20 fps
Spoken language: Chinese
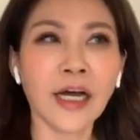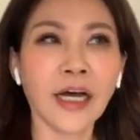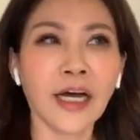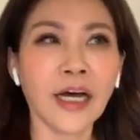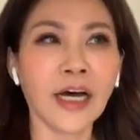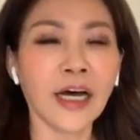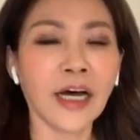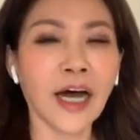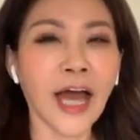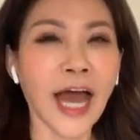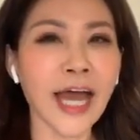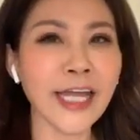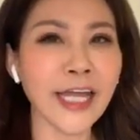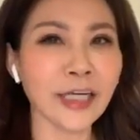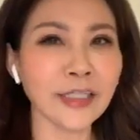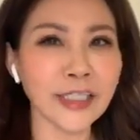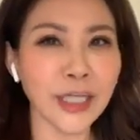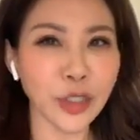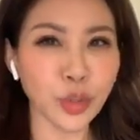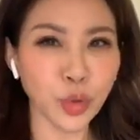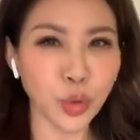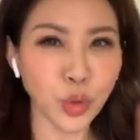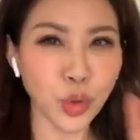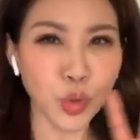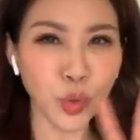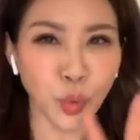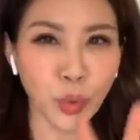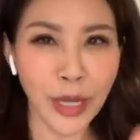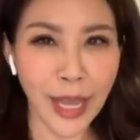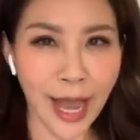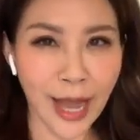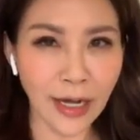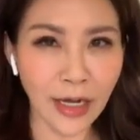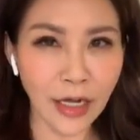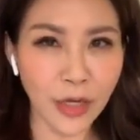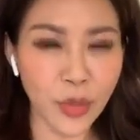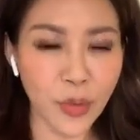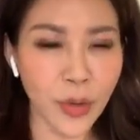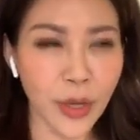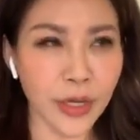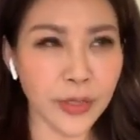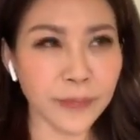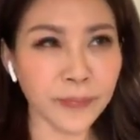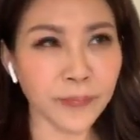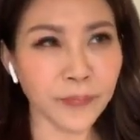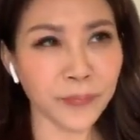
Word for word: 呃，还要再续租两个月。